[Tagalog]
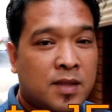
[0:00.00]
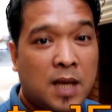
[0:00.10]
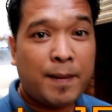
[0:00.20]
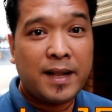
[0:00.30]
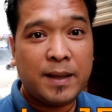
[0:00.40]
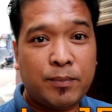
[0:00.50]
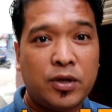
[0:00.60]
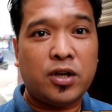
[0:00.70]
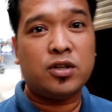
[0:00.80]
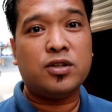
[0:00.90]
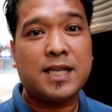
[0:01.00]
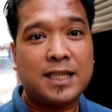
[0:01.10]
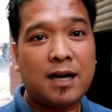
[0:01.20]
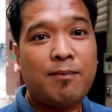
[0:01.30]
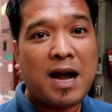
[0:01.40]
Depende po yun doon sa
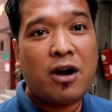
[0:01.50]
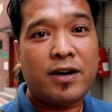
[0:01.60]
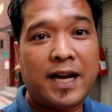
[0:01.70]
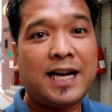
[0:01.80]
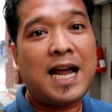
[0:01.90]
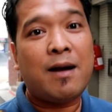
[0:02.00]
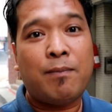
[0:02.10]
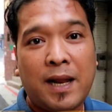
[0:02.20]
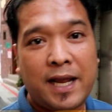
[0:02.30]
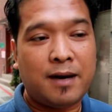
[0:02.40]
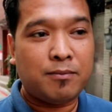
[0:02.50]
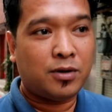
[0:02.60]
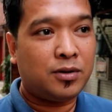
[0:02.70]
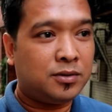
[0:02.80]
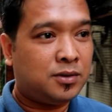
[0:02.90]
trabaho na ina-applyan
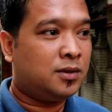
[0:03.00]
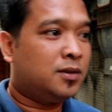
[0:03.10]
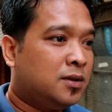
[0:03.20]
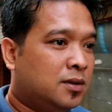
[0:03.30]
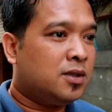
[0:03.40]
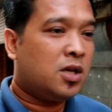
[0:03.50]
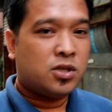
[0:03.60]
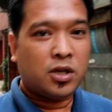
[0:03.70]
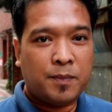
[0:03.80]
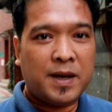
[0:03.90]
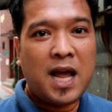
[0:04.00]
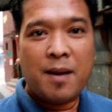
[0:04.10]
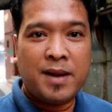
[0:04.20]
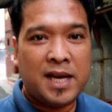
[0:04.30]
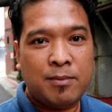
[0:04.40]
mo. So yung
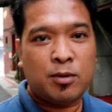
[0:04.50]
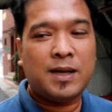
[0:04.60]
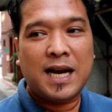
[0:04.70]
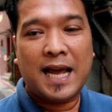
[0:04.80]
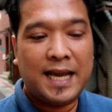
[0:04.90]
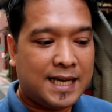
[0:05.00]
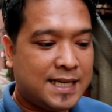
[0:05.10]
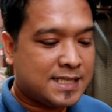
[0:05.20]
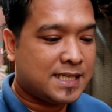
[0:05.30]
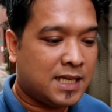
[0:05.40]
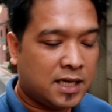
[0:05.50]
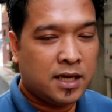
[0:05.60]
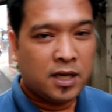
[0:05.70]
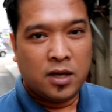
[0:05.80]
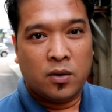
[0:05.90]
pinaka-minimum nila is
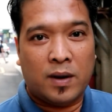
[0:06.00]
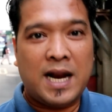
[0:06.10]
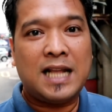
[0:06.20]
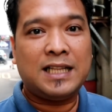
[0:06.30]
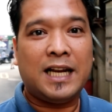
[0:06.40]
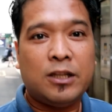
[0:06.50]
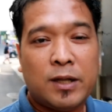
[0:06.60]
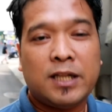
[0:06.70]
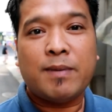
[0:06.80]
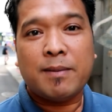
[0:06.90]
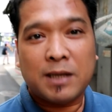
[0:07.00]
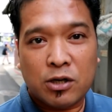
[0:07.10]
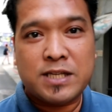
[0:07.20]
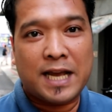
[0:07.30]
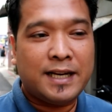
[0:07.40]

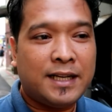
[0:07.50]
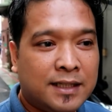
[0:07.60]
125,000.